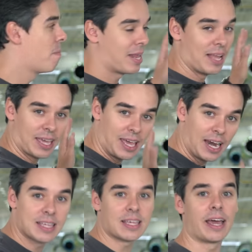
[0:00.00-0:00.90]
para daqui
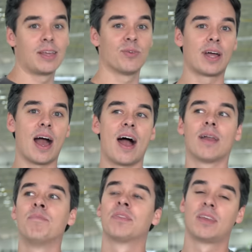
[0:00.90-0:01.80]
ele sair do
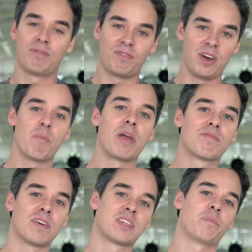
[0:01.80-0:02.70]
hangar e
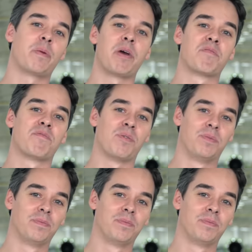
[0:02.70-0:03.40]
finalmente fazer o primeiro voo.